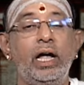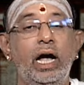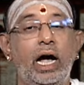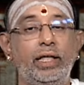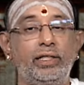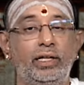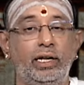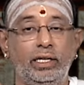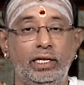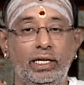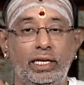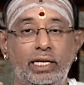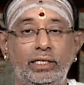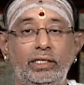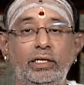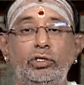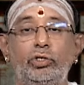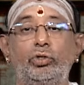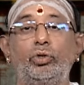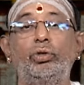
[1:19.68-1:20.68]
அதற்கு
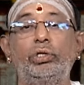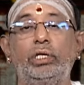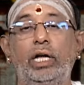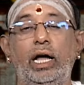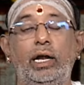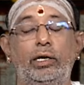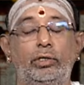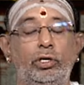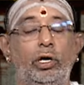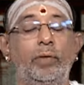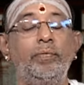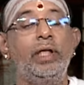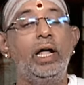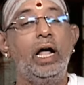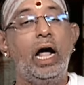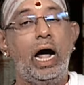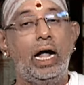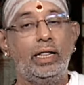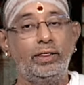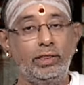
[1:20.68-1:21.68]
எது சூட்டாகிறதோ
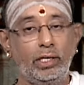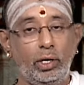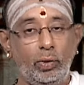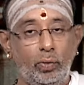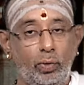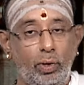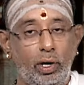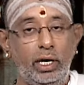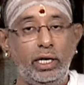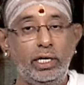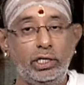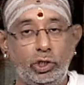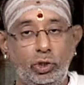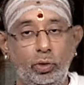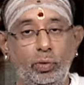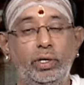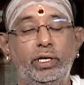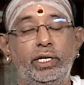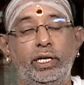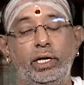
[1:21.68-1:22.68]
அந்த
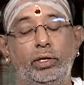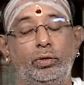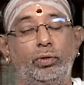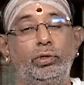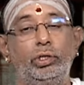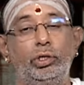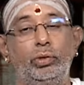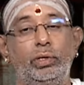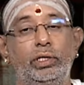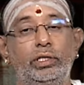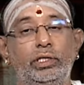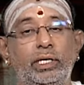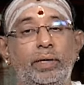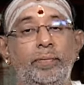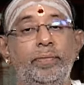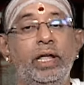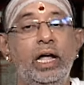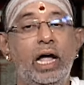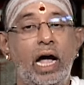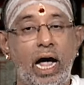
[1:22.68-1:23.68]
ஓலைச்சுவடியை கொண்டு வந்து
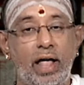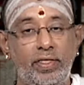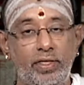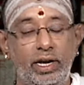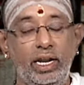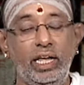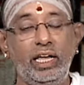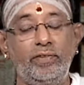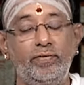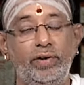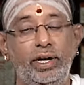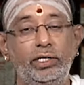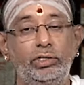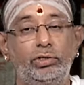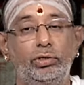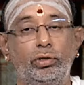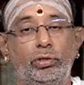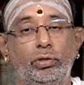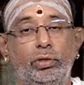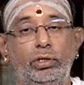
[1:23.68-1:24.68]
அதனை
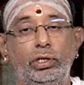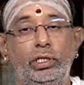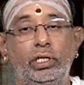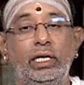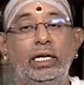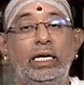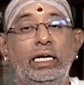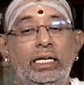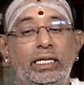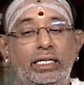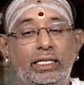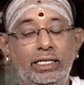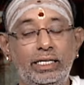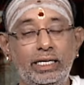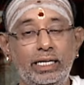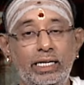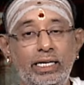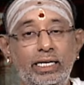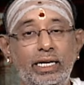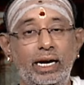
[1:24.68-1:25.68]
வைத்துக்கொண்டு
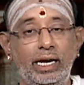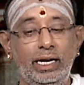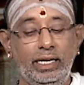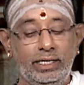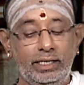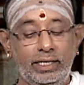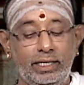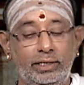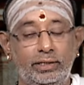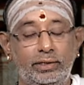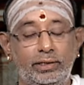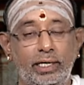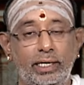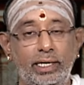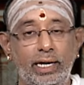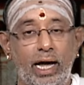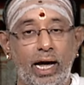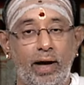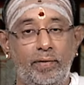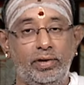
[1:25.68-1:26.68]
நீங்கள்
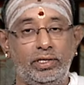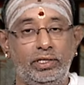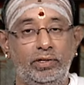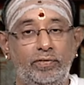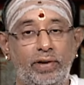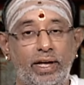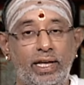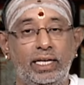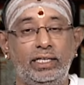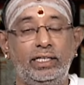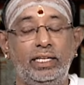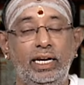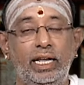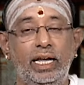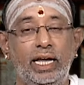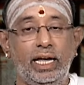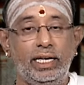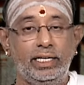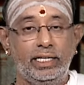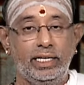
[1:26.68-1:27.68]
இத்தனாவது
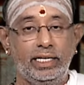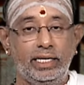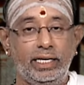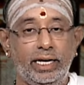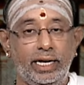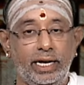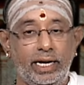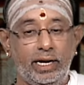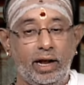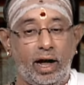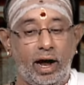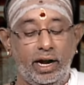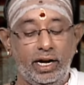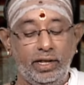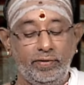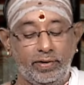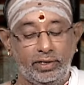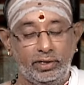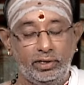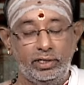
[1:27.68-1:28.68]
வயதிலே இங்கே
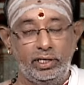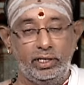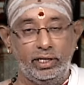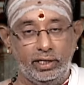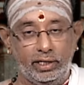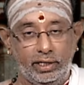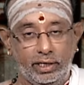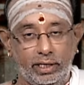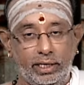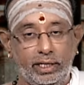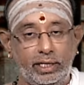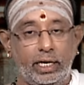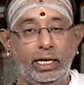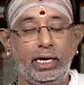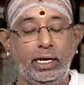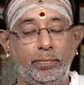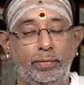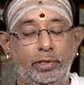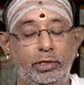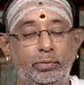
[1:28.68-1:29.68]
நாடி
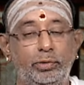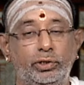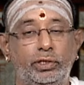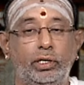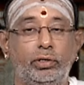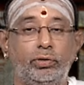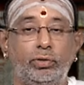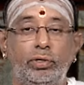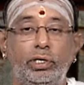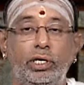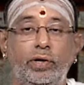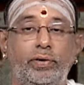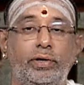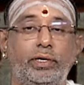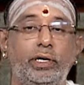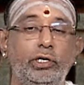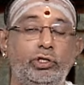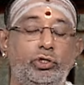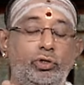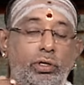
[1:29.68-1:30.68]
வந்திருக்கிறீர்கள் என்பது முதற்கொண்டு
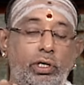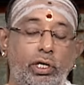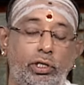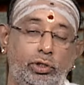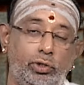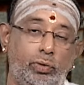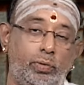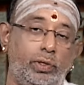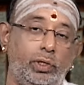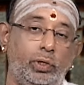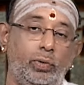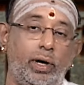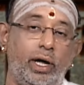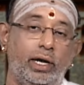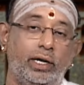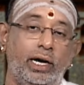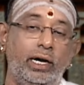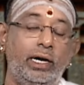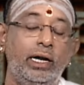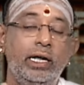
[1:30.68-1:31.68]
அவர்கள் சொல்ல
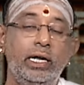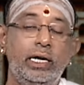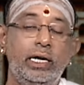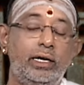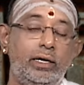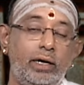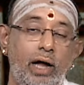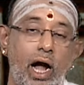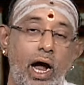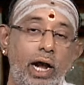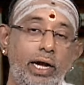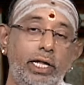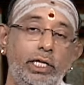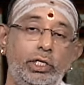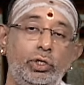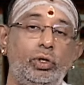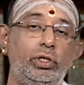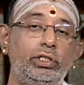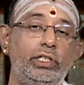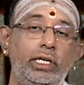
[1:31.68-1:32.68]
துவங்குவார்கள் நாடி
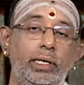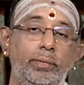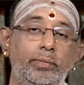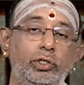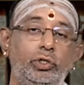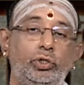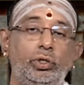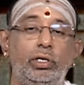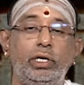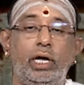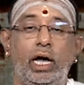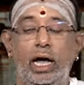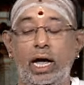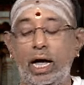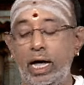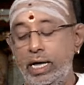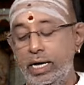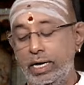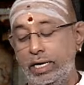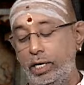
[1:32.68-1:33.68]
ஜோதிடம்னு
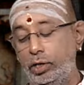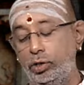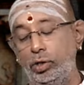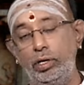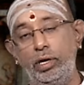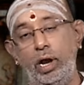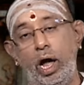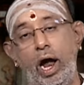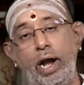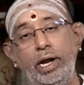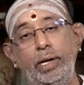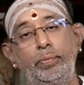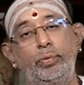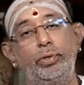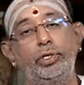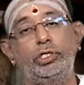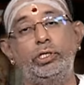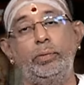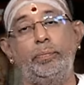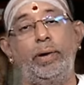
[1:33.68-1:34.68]
சொன்னால் ஏதோ நாடி
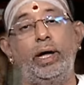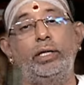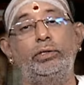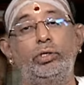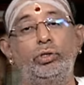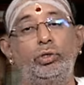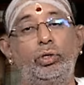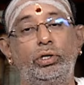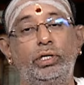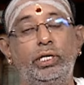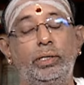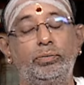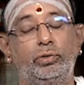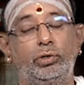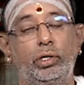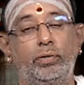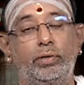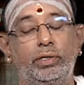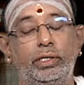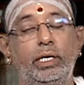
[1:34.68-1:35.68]
பிடிச்சி பார்த்து ஜோதிடம்
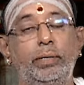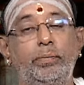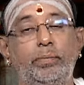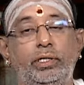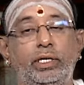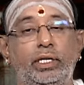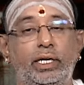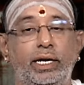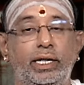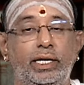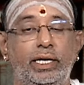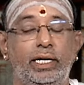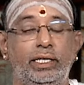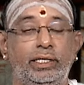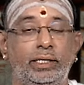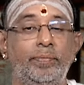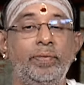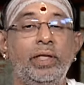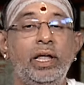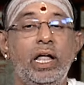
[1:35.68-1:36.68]
சொல்கிறது என்பது
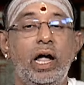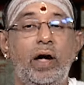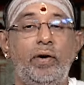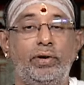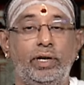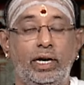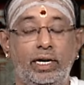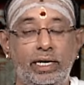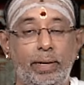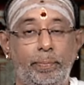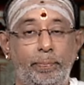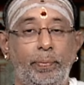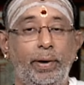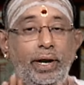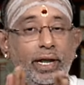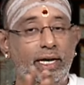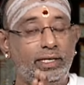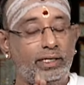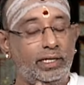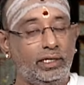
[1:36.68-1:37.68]
கிடையாது அவர்கள்
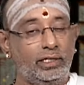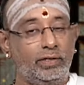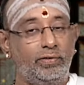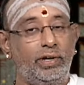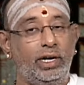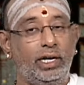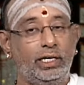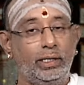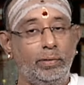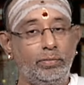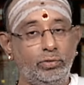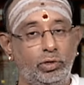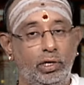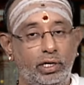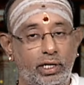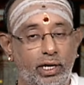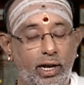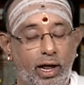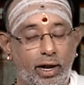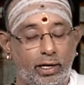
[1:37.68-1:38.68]
எப்படி அதற்கு விளக்கம்
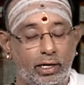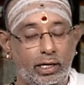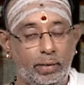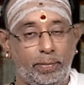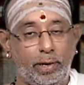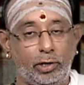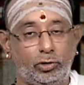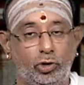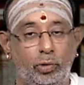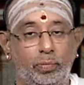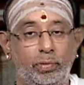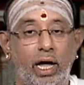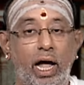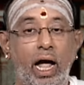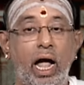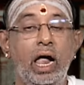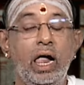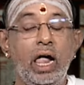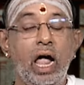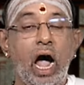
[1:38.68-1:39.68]
சொல்கிறார்கள்னு பார்த்தோம்னா
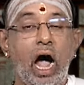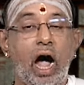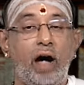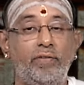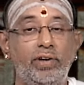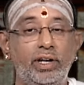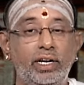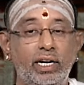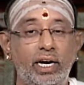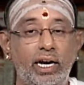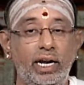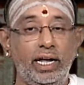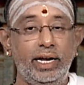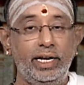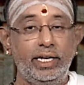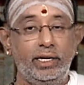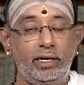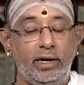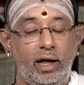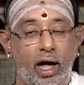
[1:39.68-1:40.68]
அவர்களை
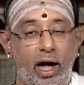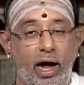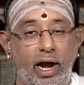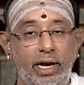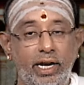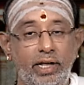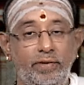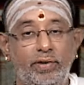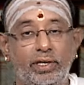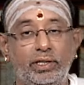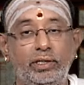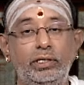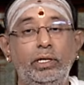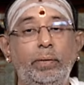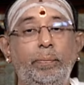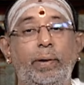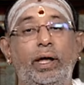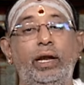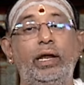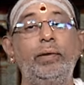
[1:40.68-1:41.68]
நான் நாடி வந்து
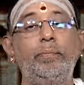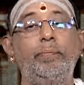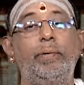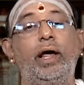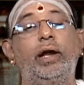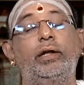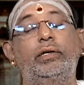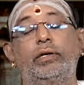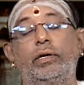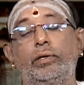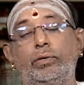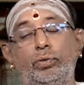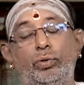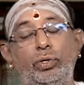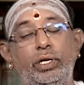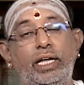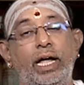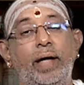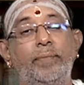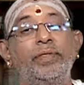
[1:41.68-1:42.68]
பலன் பார்க்கக்கூடிய